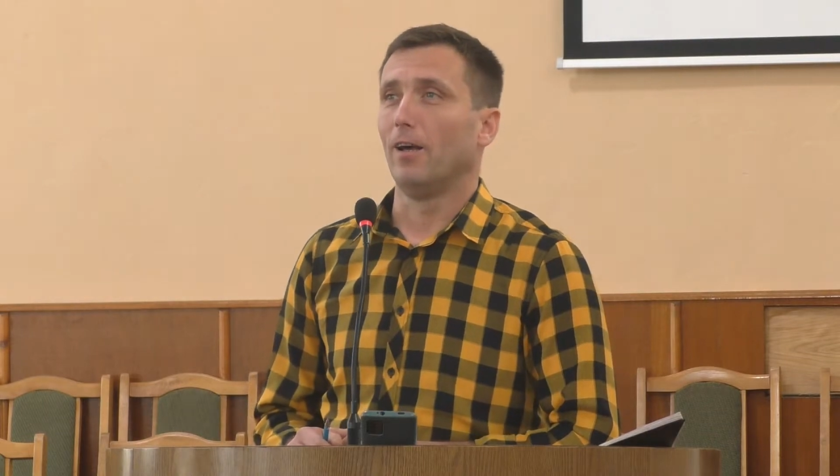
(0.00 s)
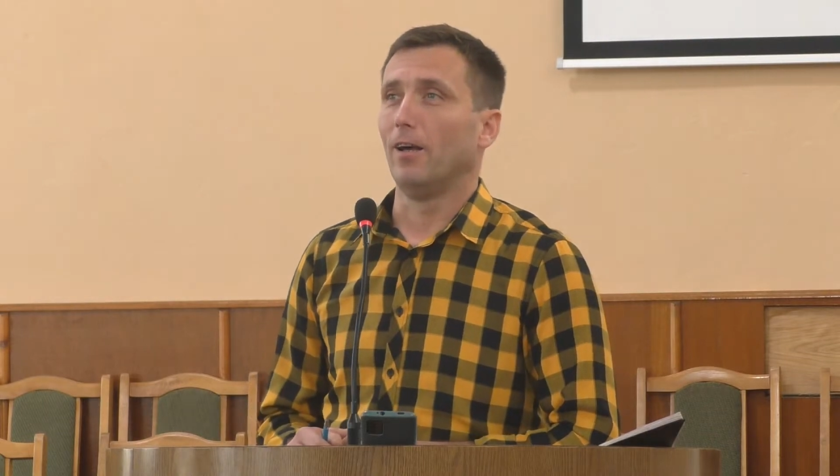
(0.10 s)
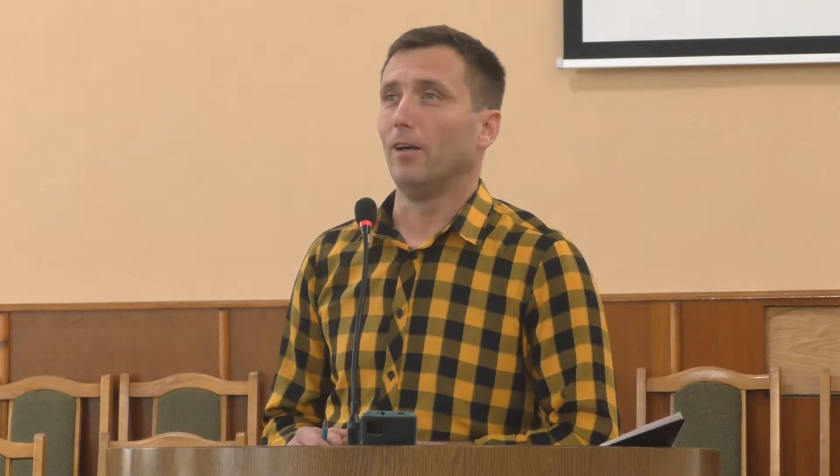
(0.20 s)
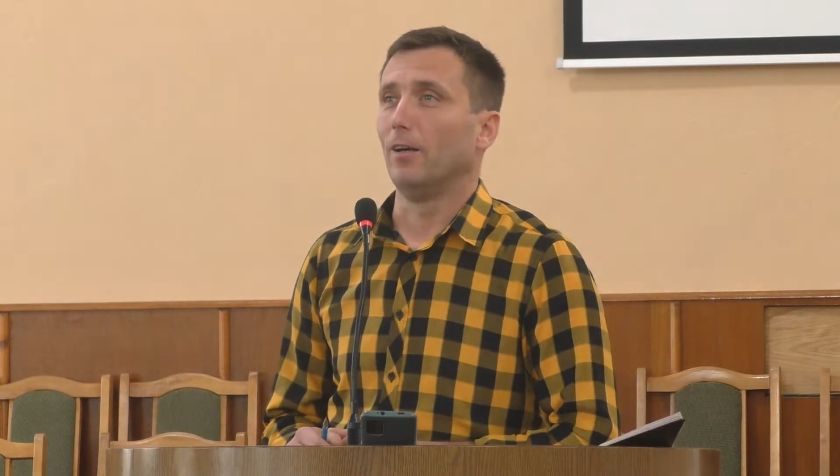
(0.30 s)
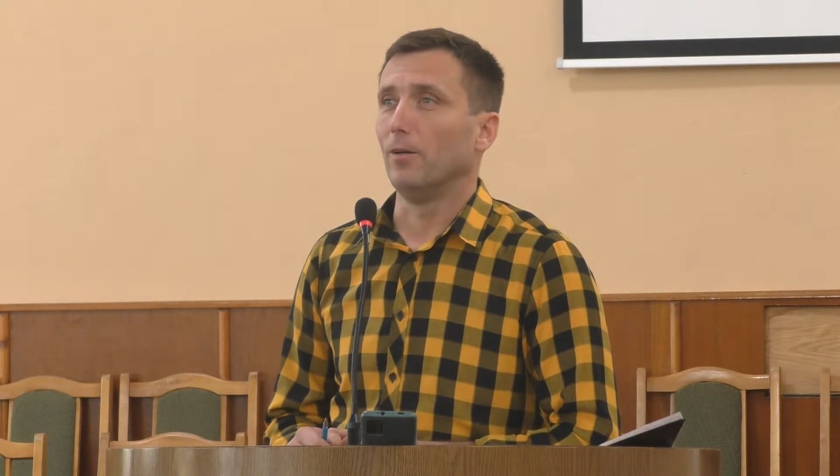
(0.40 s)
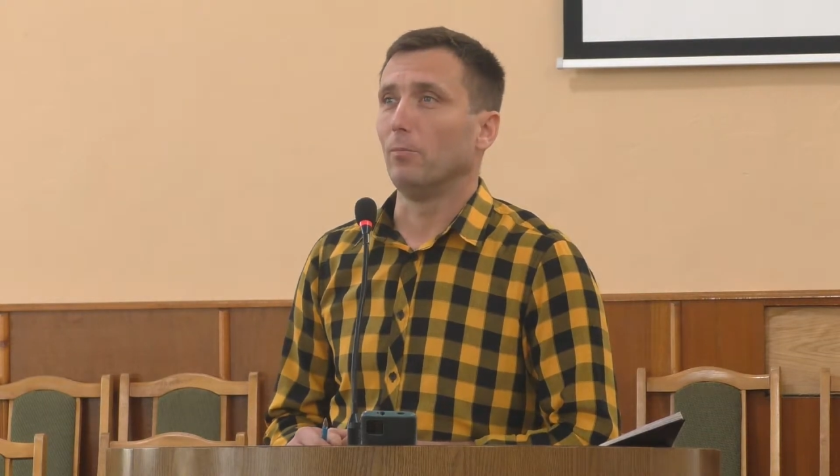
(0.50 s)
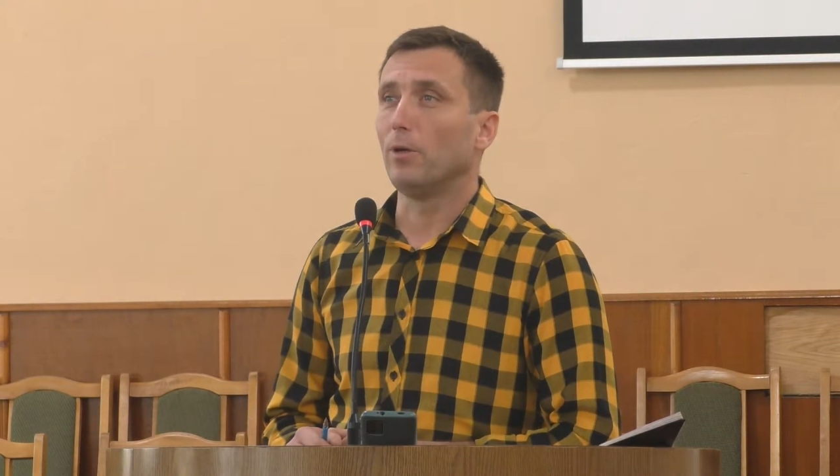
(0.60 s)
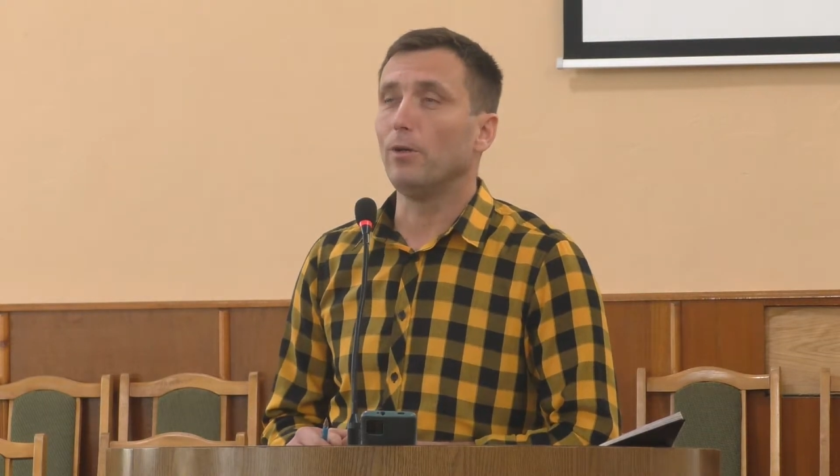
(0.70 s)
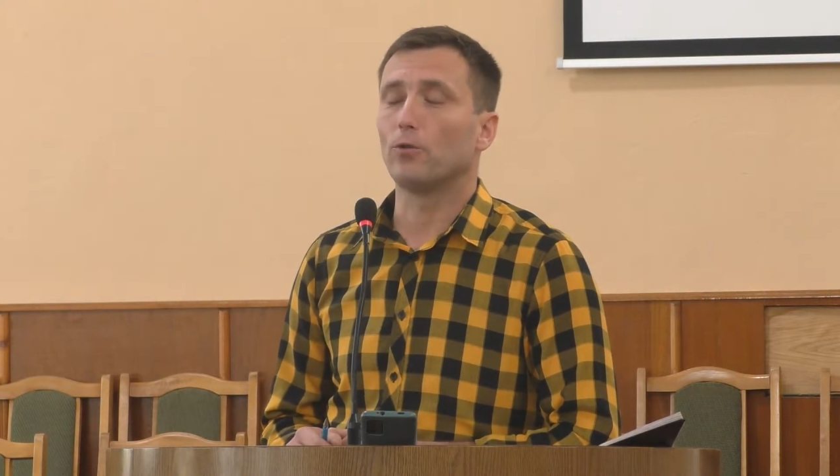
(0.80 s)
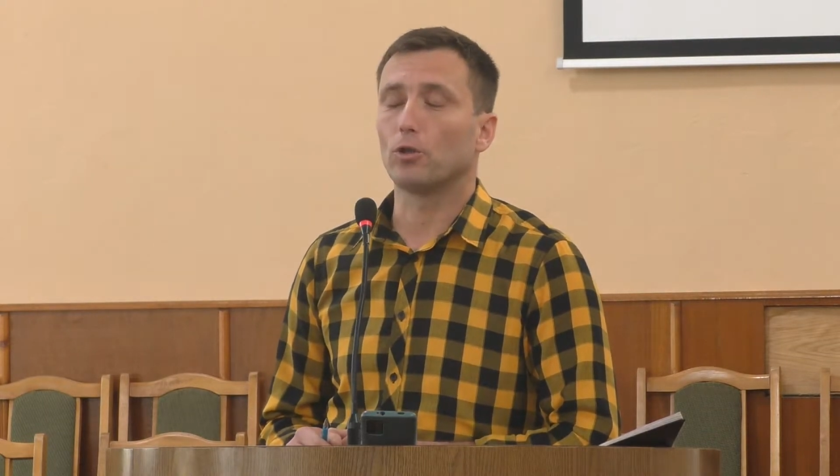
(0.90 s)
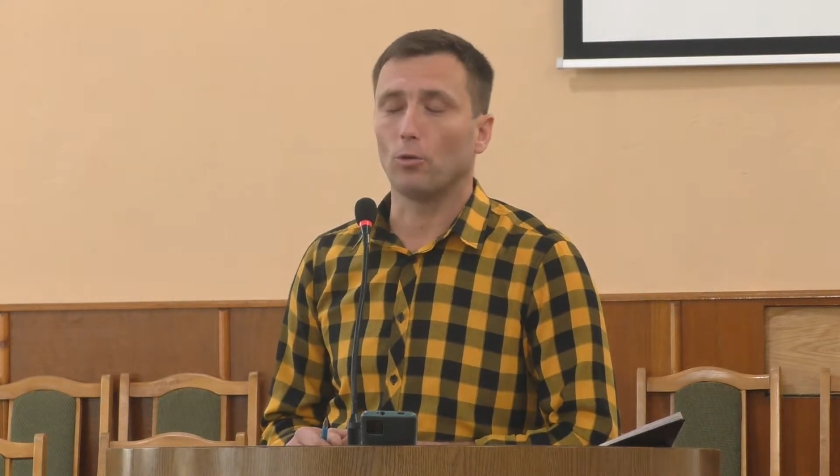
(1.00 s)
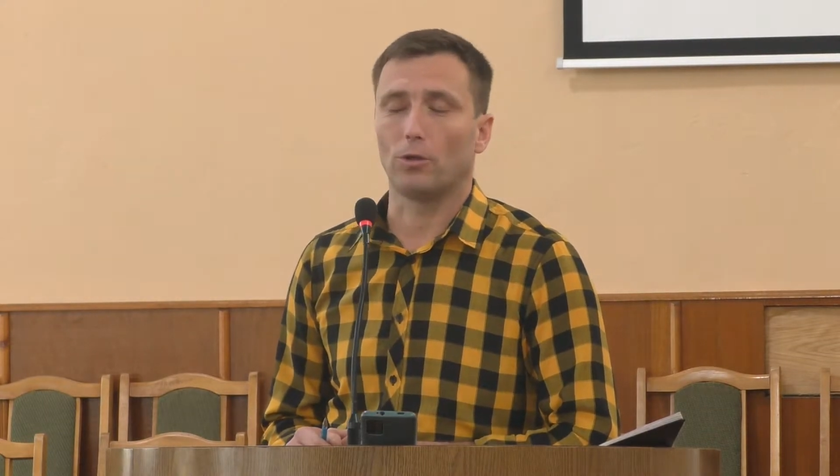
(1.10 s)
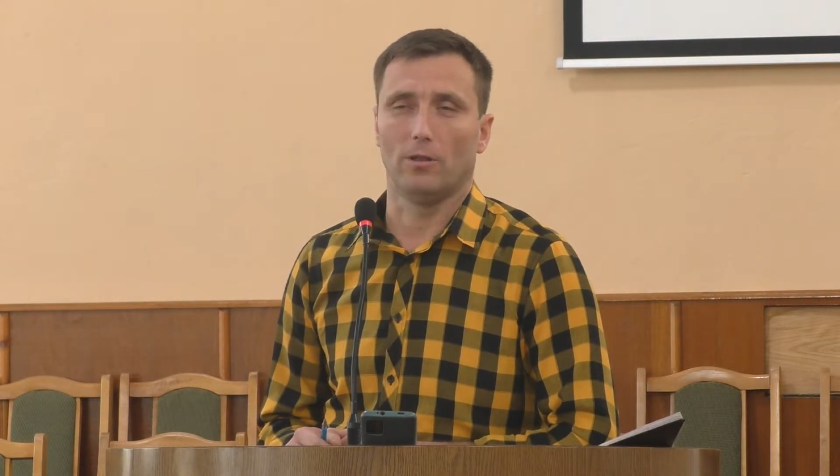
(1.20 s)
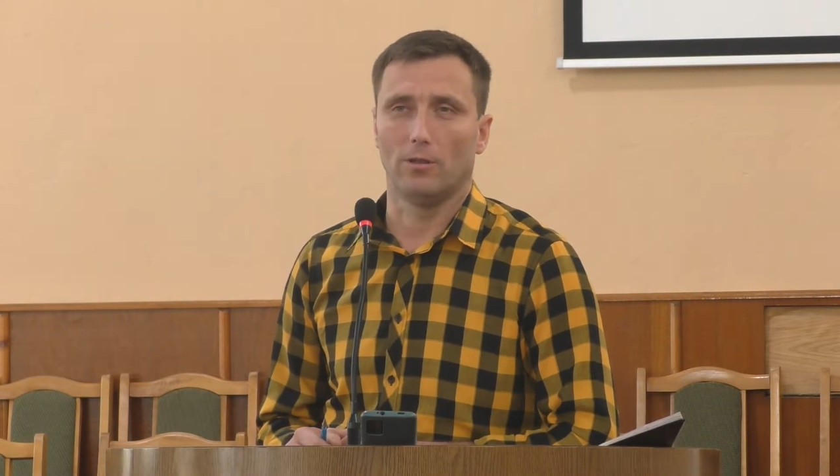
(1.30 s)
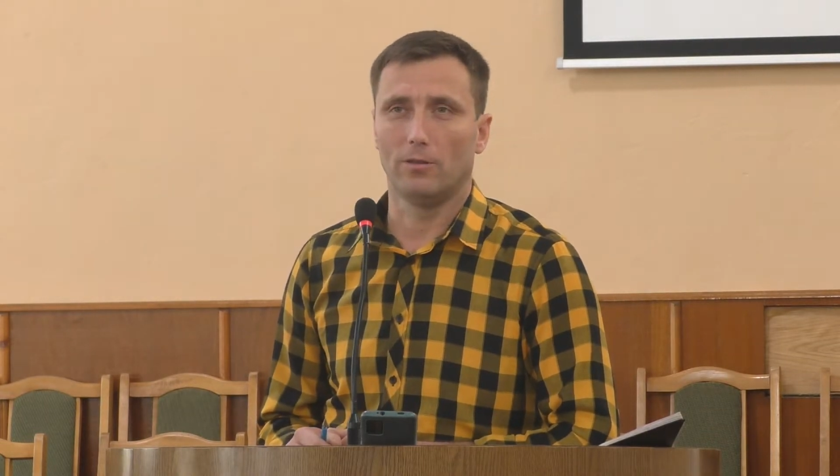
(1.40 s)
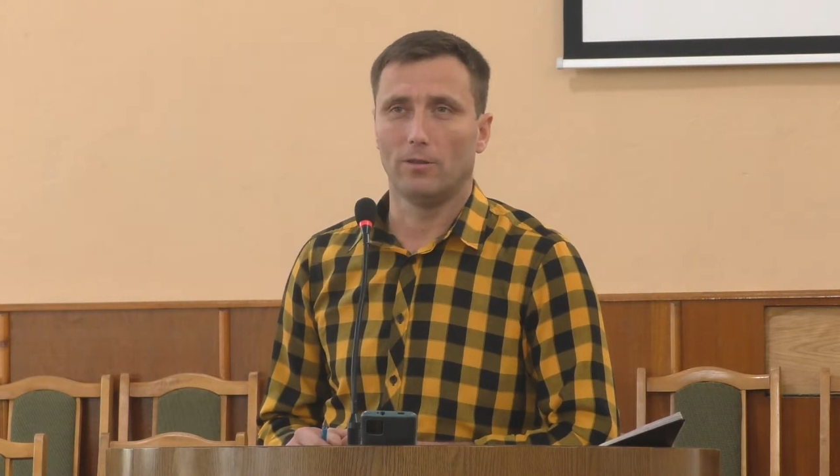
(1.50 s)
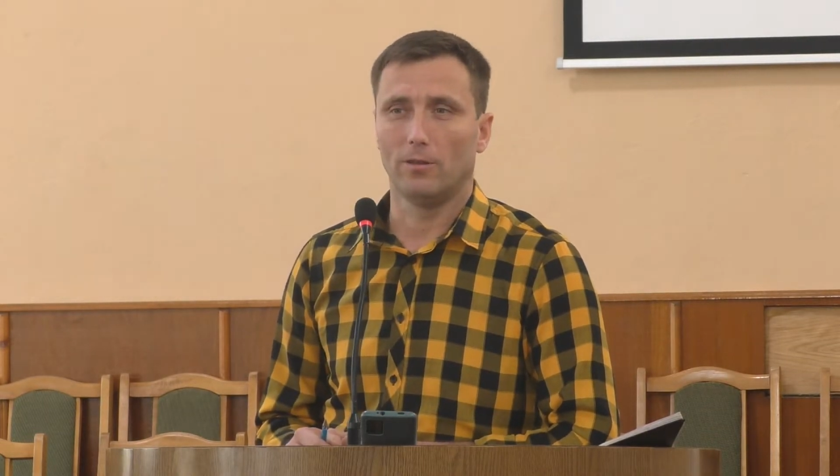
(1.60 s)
э, были в шоке,